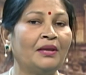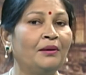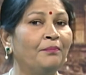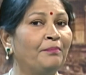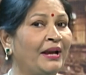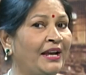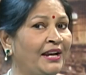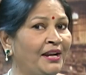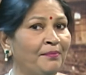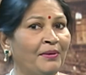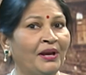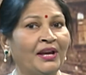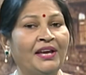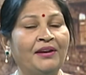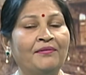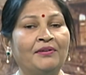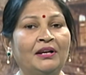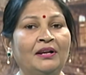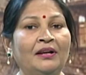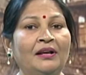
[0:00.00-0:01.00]
पहले मैं
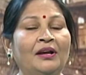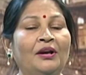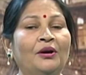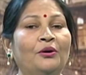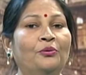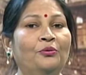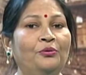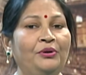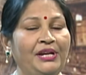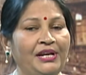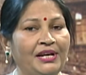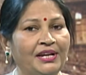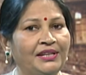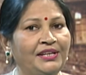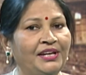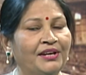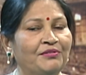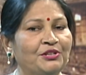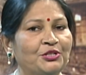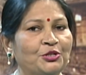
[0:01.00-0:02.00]
केवल उन्हीं के
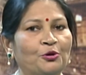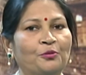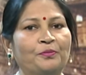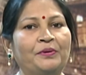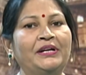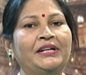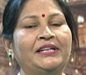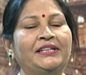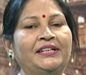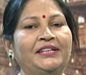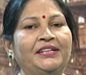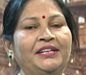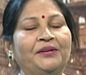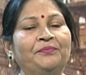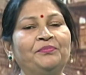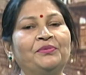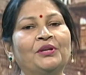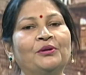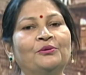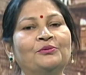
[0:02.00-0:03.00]
दिए विषयों पर लिखती थी
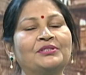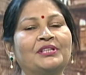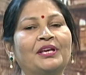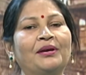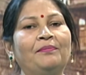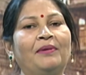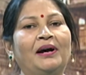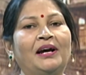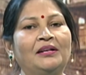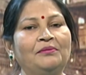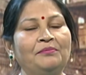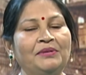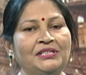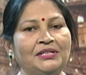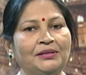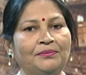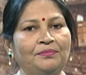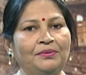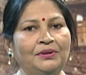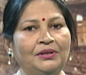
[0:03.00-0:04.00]
उसके बाद में
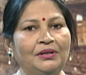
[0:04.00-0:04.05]
जब